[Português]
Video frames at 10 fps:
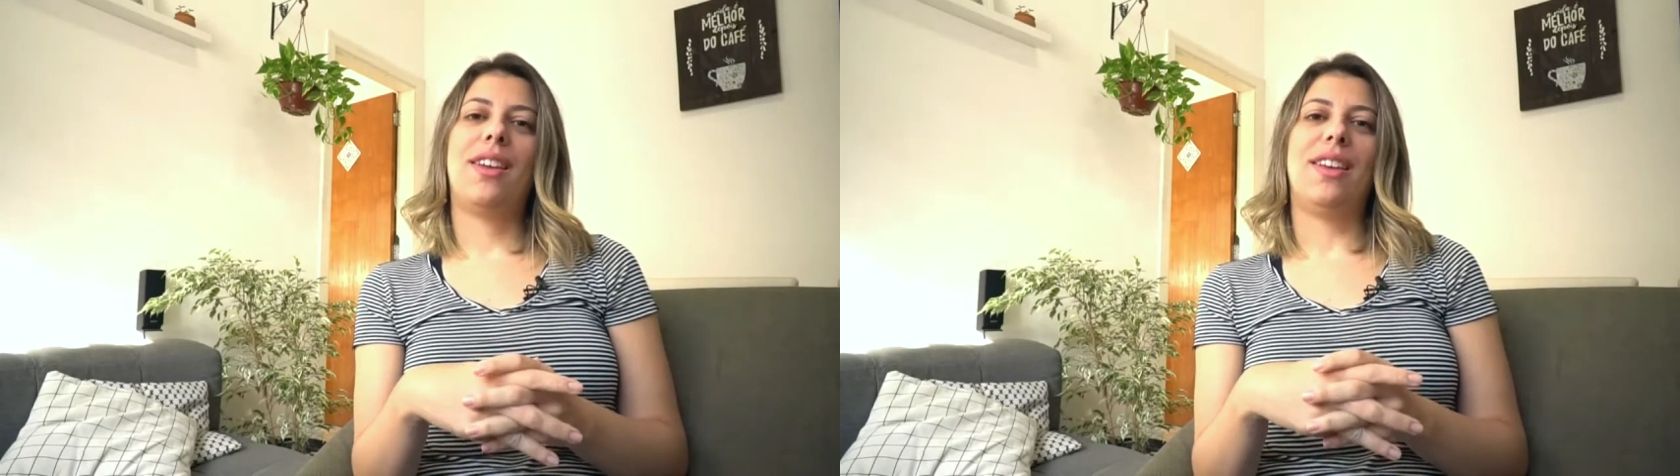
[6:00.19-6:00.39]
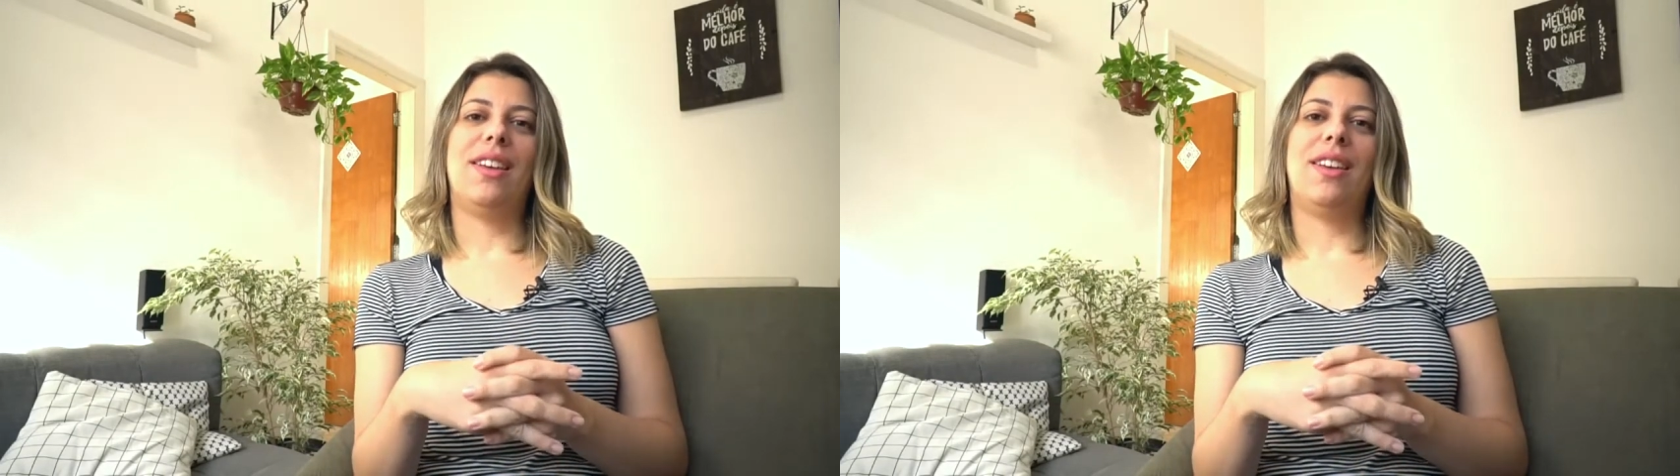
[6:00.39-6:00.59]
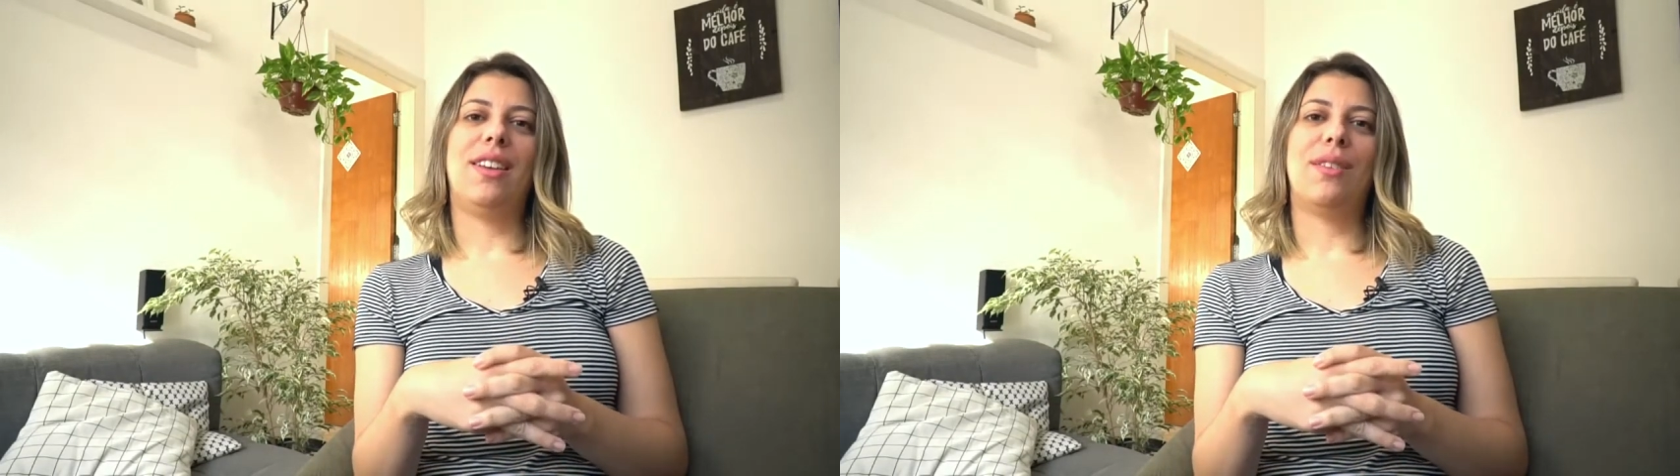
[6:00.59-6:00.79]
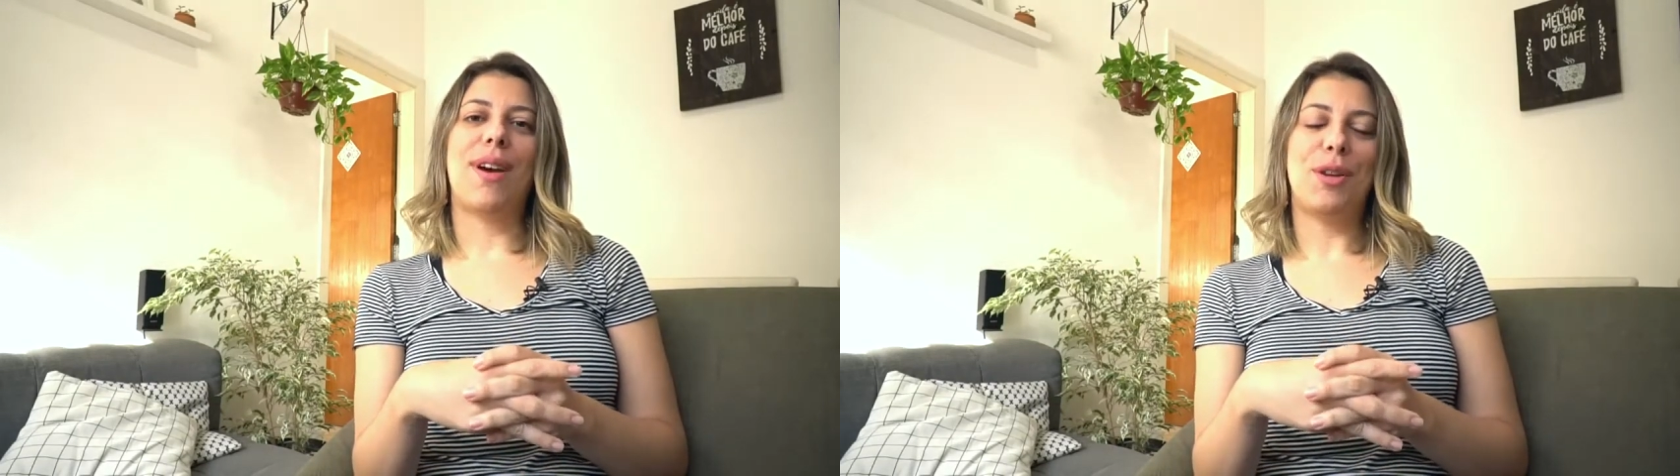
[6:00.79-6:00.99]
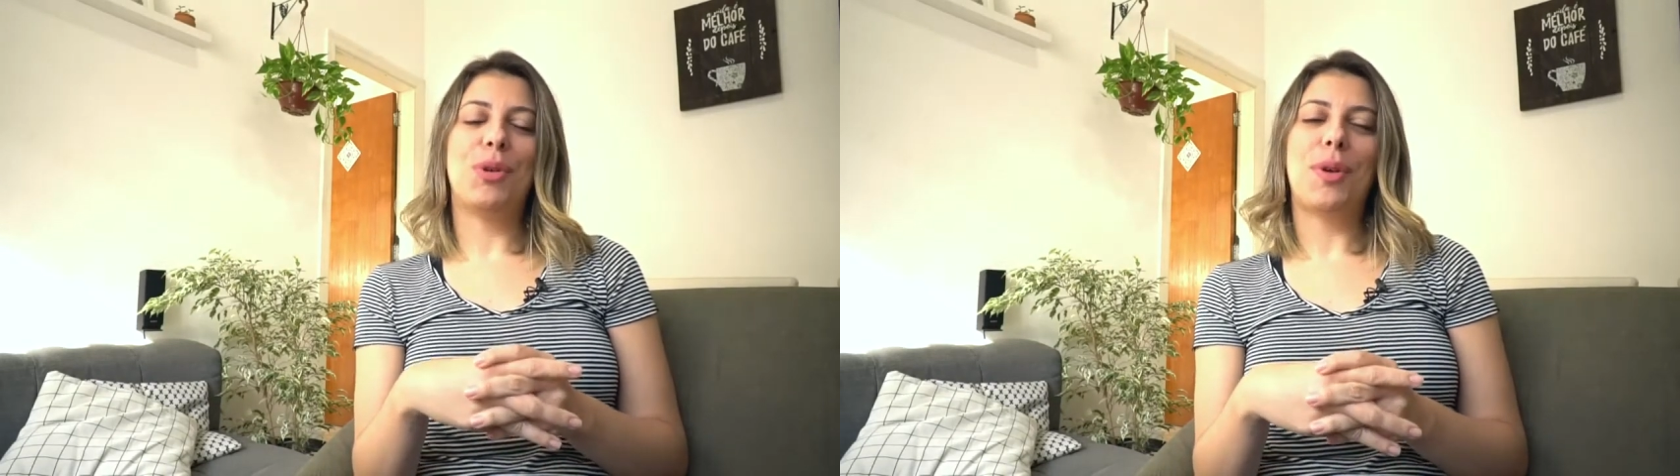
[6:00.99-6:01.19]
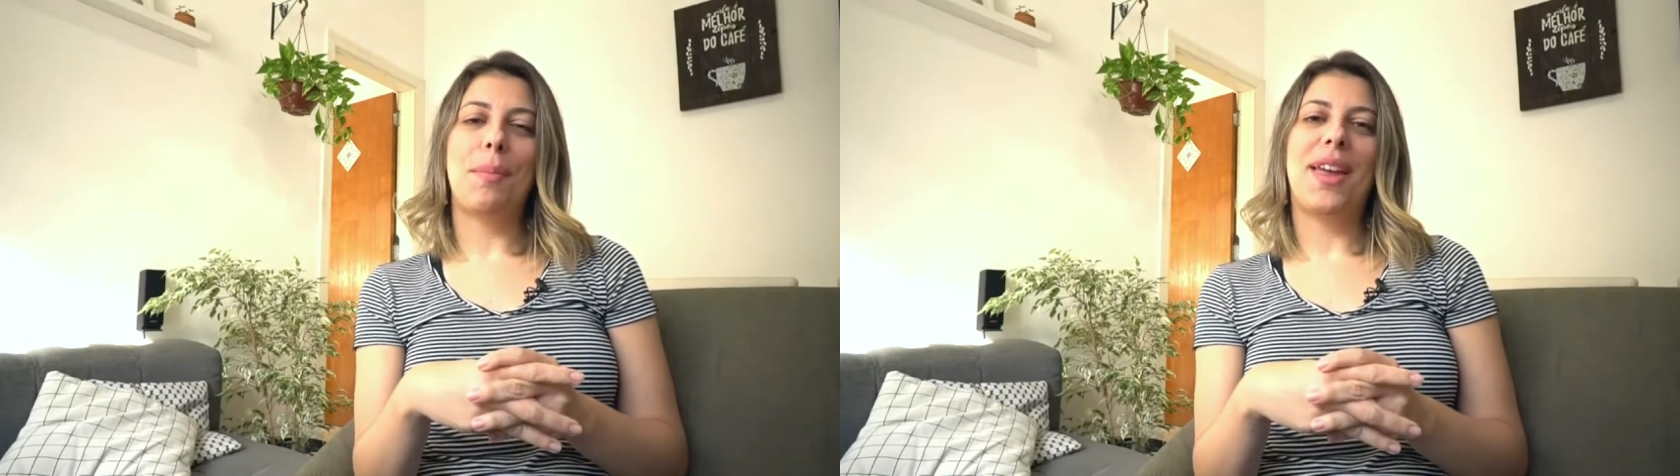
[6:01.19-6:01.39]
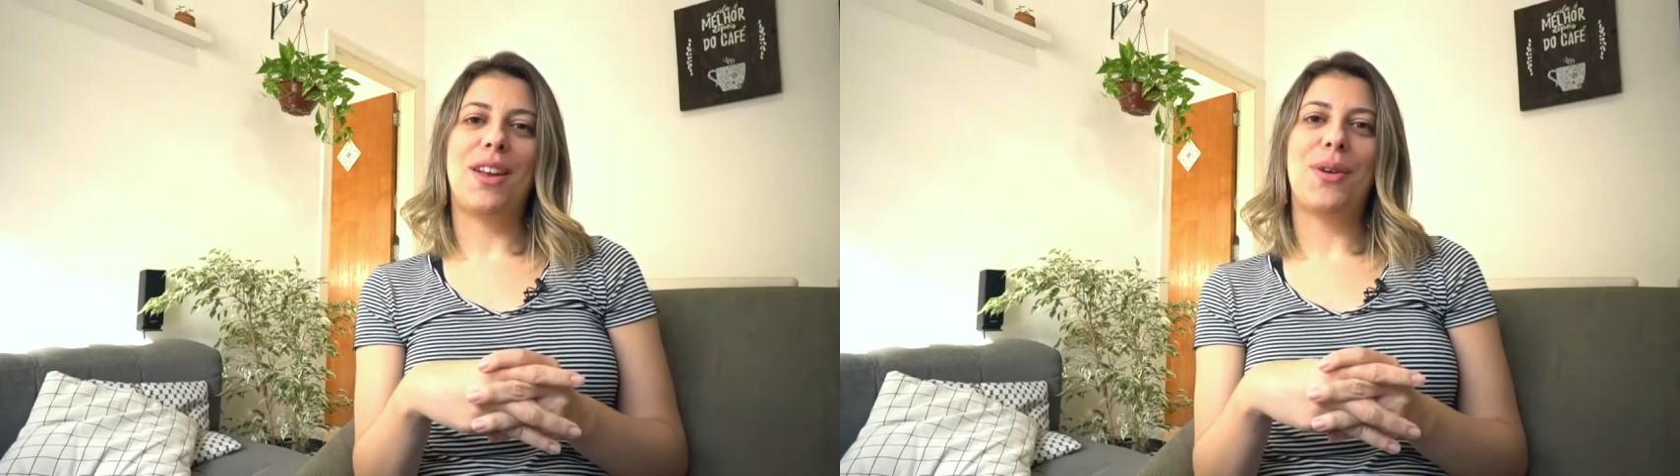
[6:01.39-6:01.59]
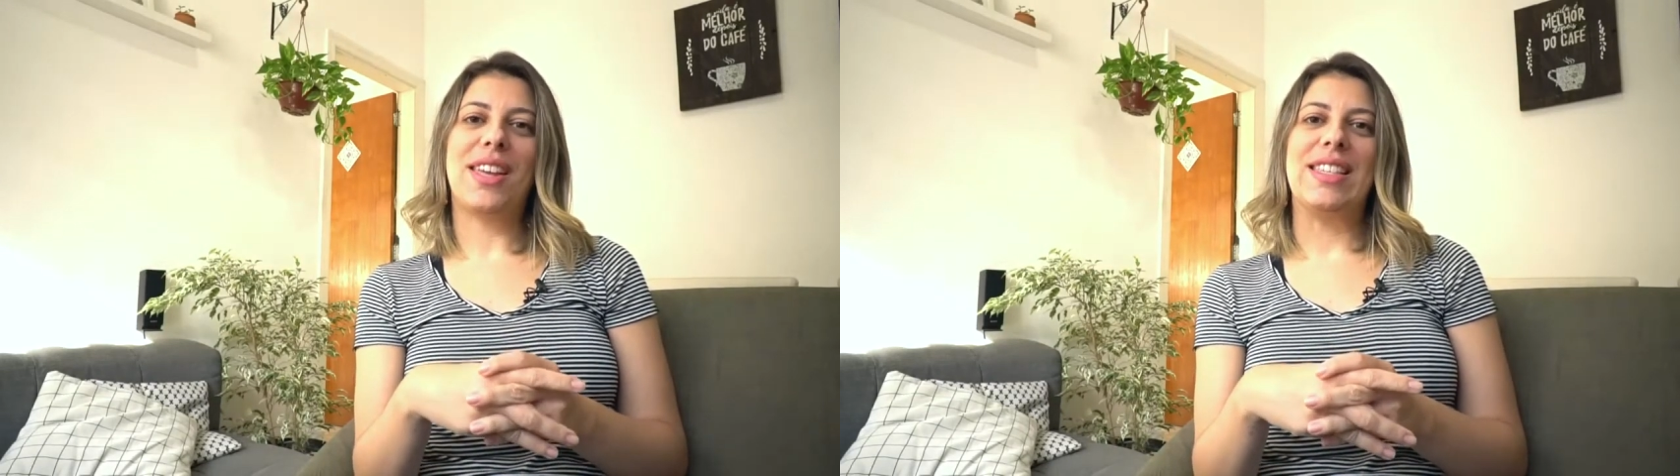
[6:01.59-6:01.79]
e vale muito a
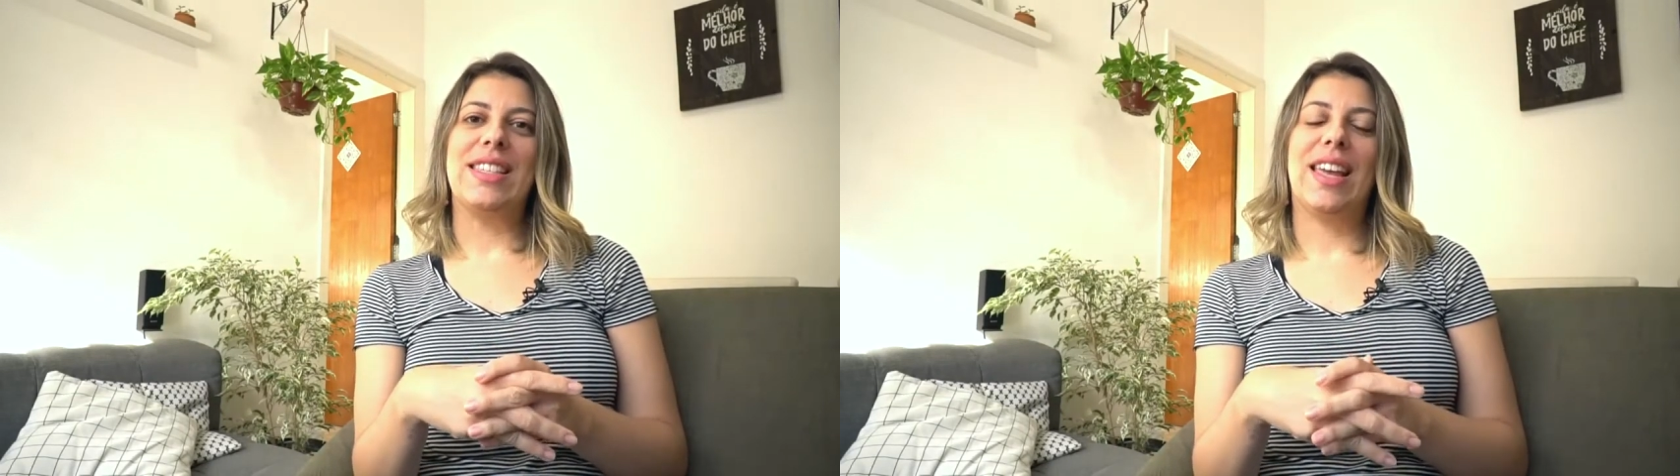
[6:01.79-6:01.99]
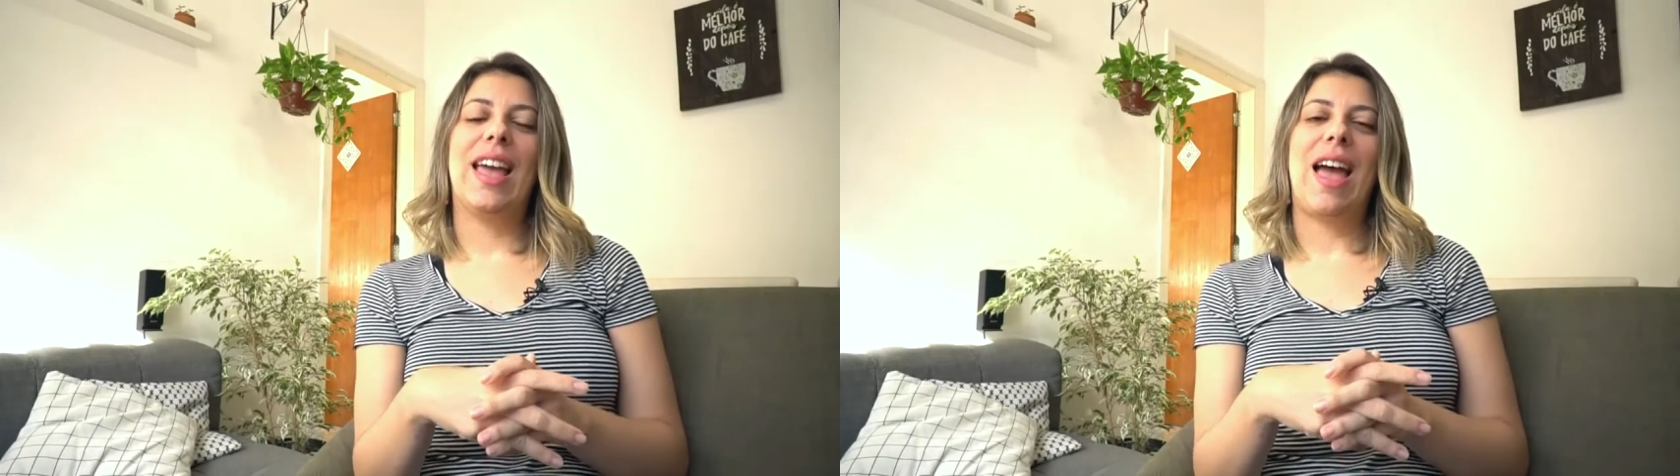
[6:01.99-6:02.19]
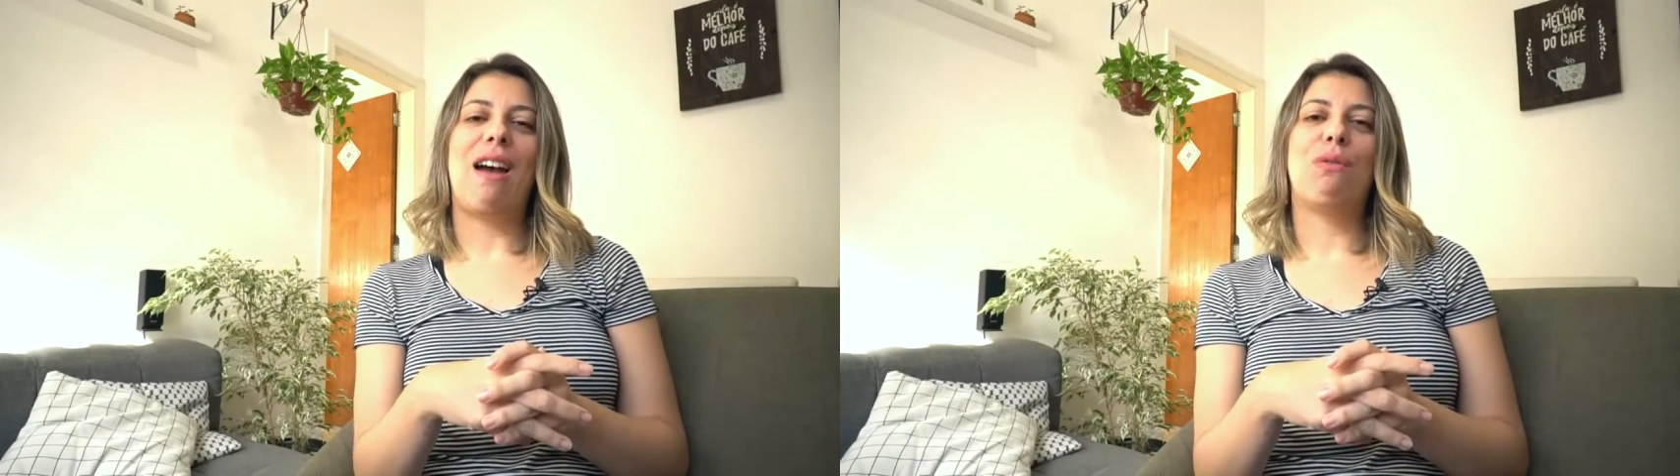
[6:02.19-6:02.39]
pena conhecer a